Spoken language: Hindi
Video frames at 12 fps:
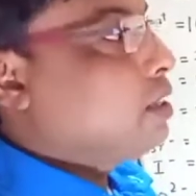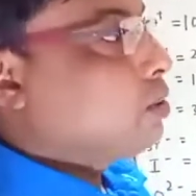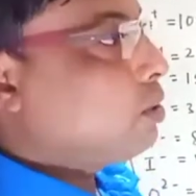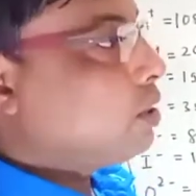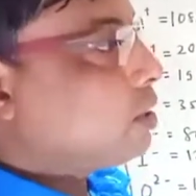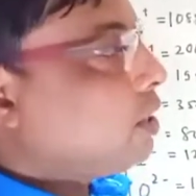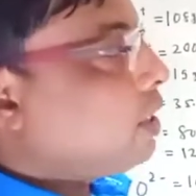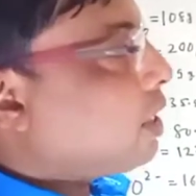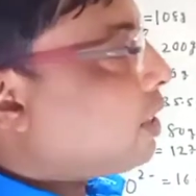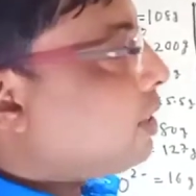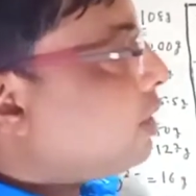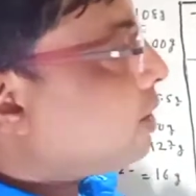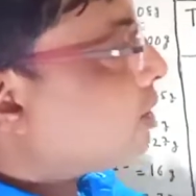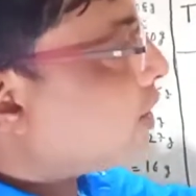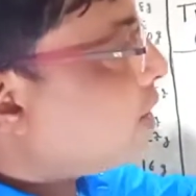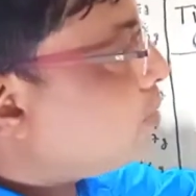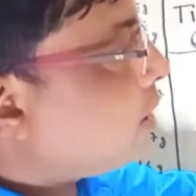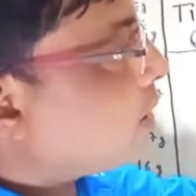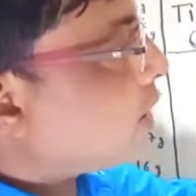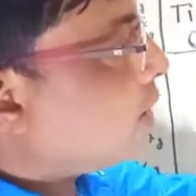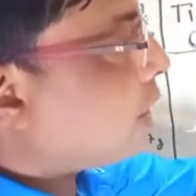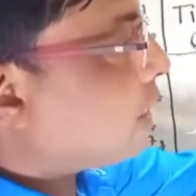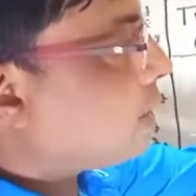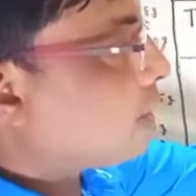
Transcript: तो इसलिए एक एलिमेंट का याद